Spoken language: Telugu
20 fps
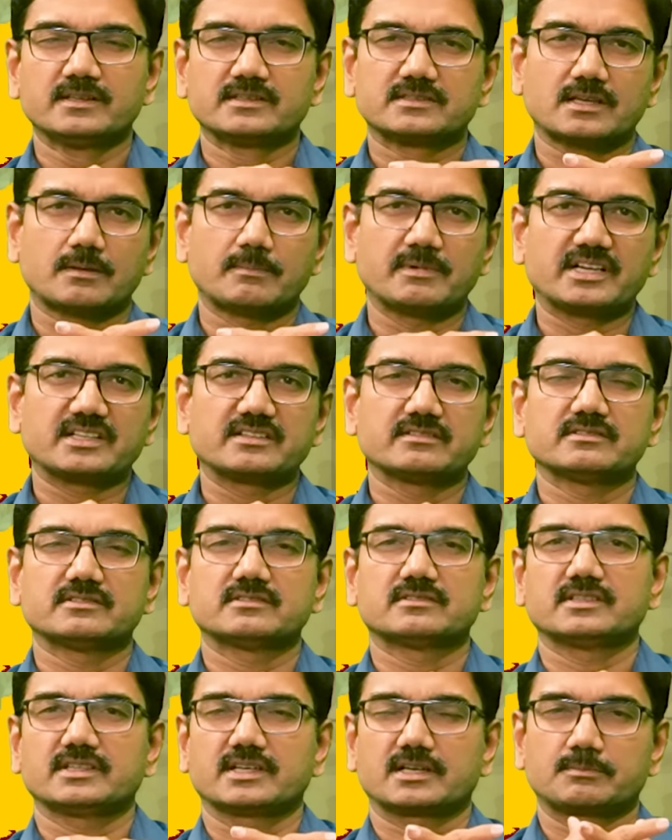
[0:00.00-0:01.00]
సమాజం
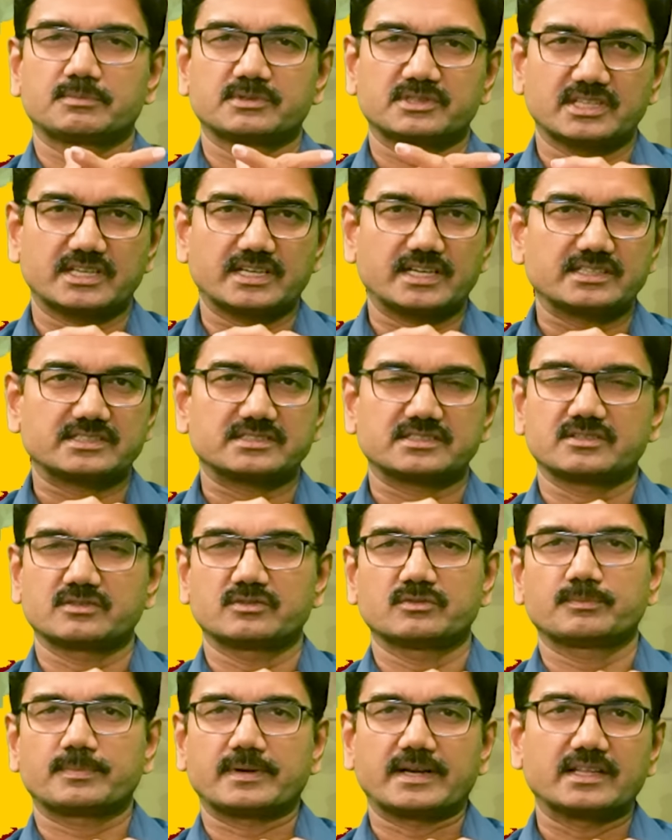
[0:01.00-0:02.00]
లేకపోతే రాష్ట్రం
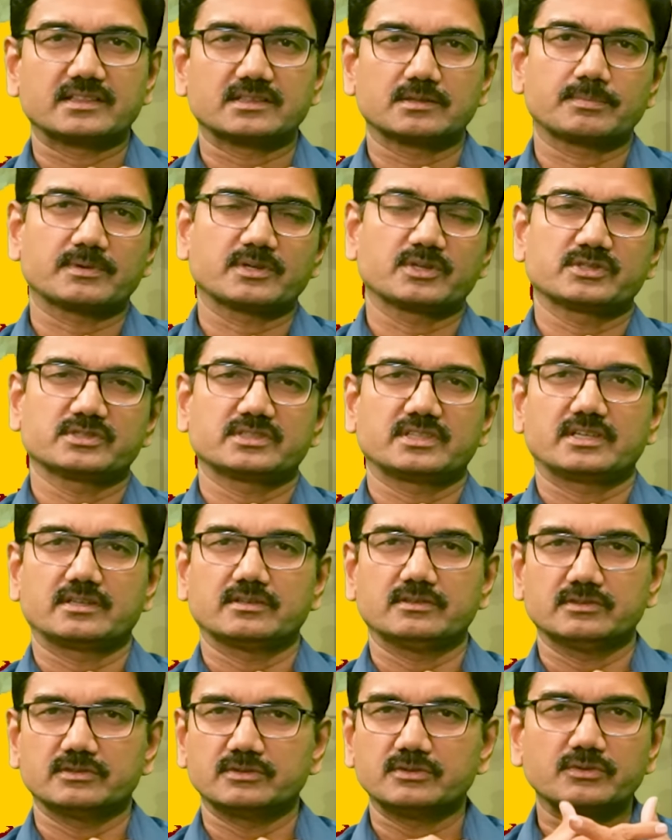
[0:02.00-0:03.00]
ప్రాంత
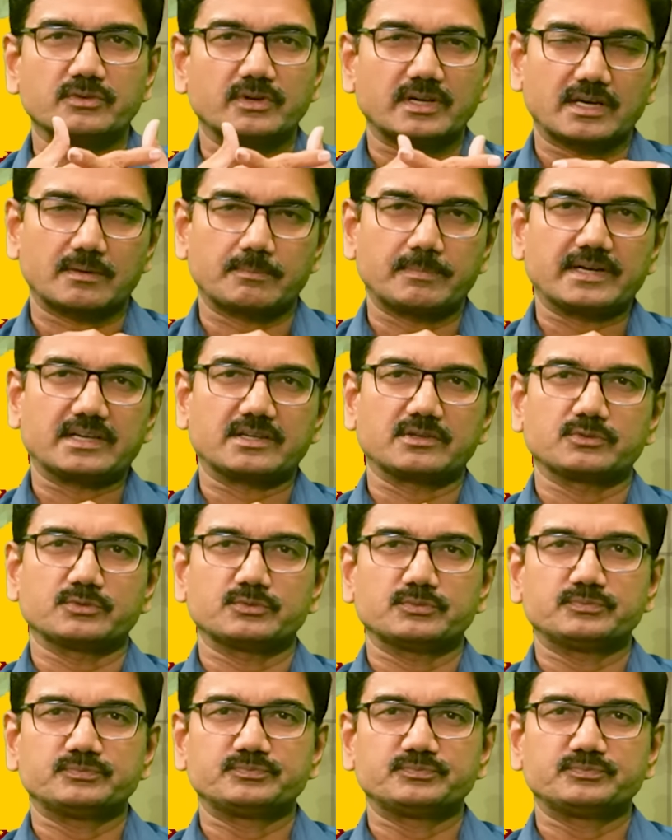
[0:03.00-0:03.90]
ప్రయోజనాలు వాళ్ళకు పట్టవు